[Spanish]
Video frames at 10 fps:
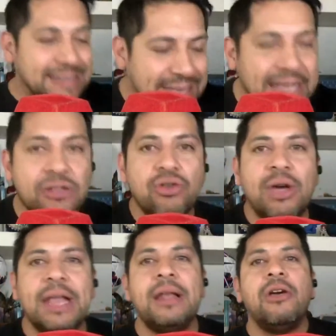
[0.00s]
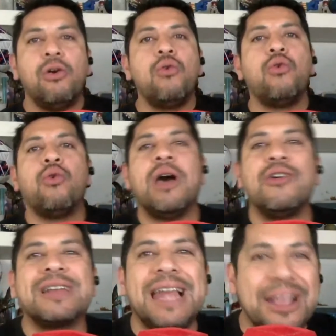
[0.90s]
siendo él un
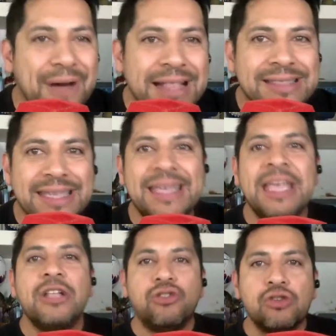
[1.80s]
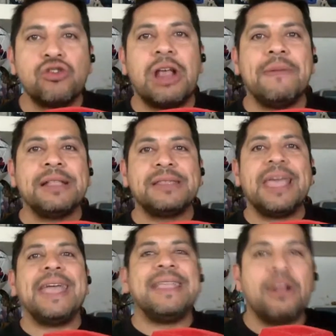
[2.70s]
jugador relevante no
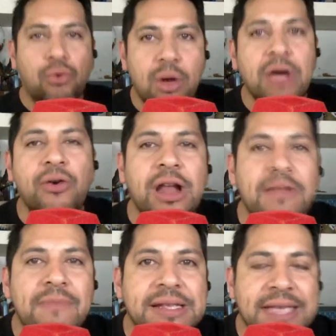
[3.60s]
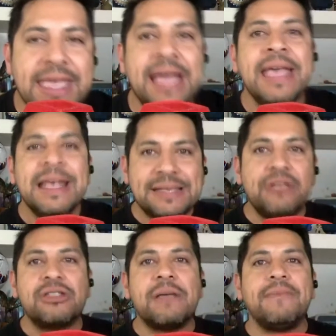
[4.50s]
solamente en el juego del Marsella,
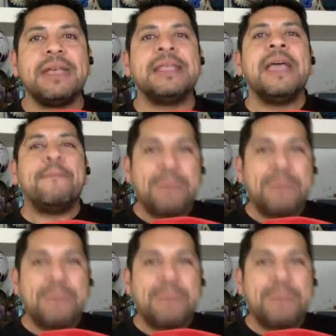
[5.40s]
sino también